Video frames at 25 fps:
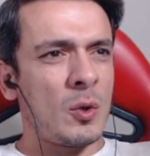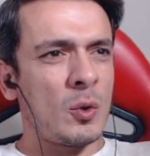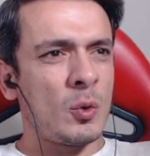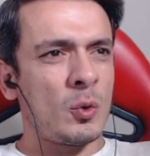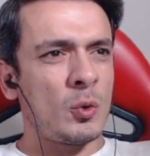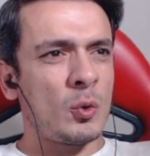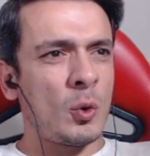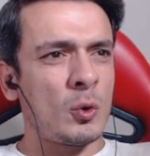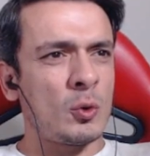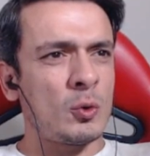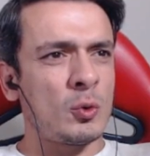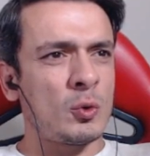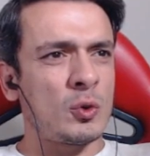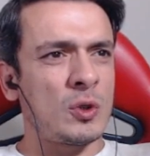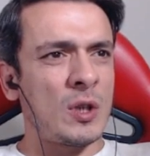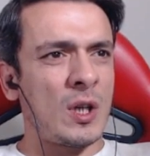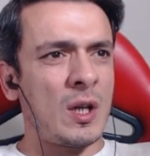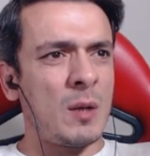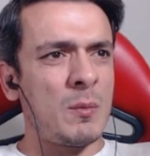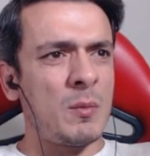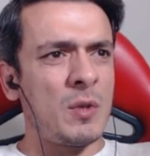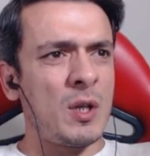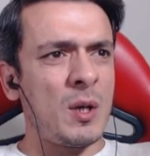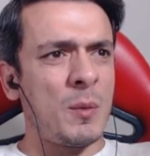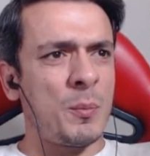Yolun
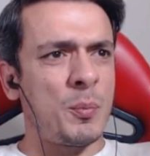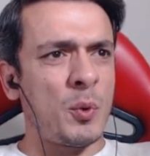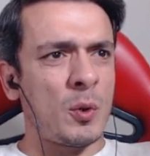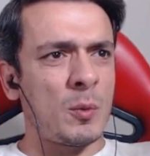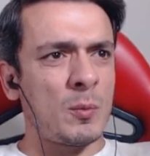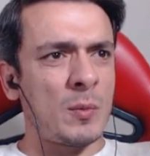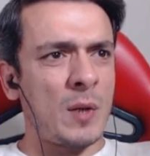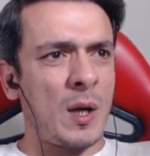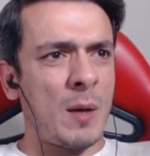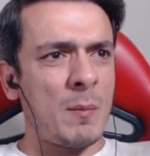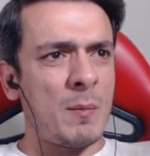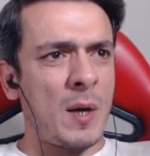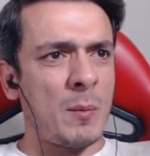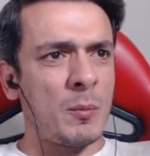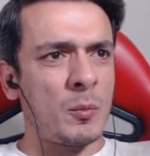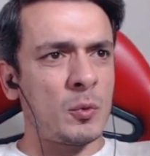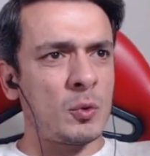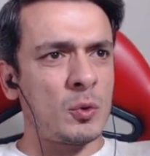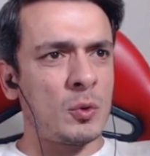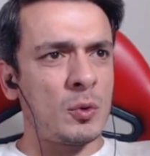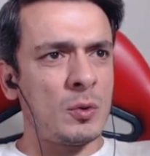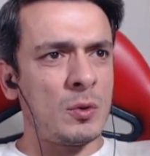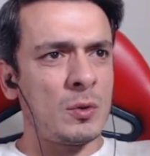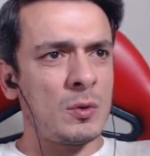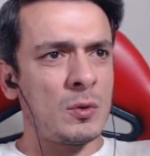üzerine mi yapıyorum lan ben
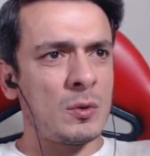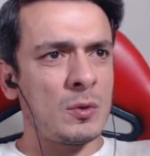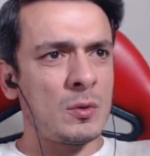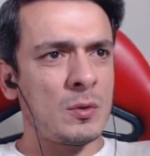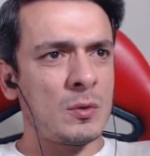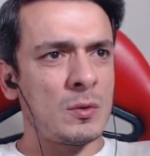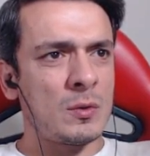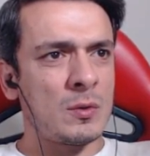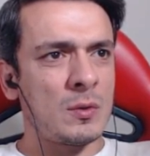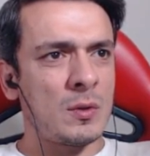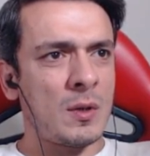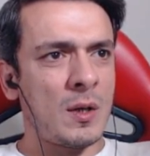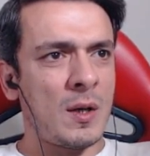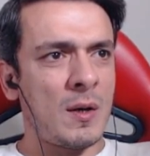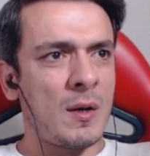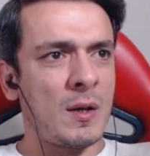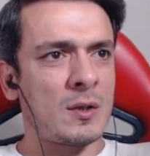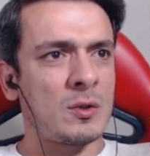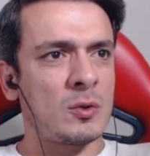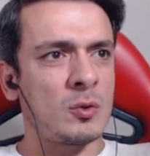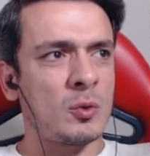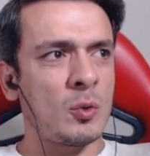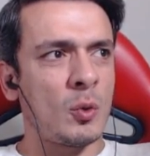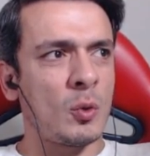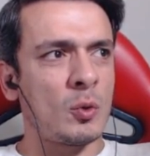bunu? Evet
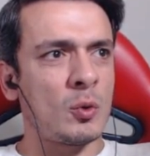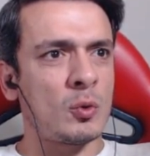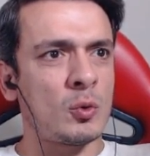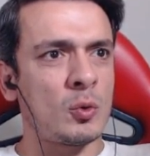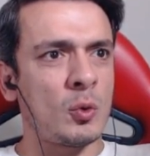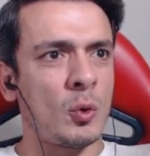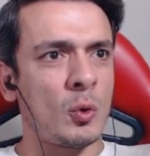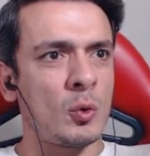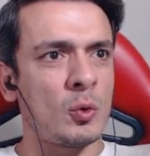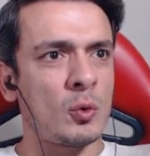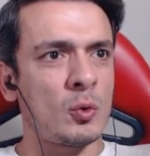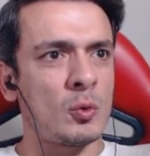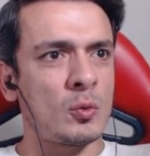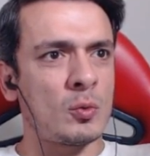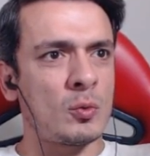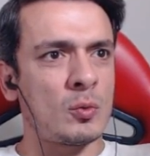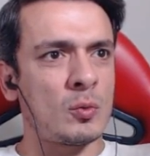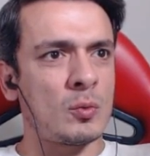yolu yolu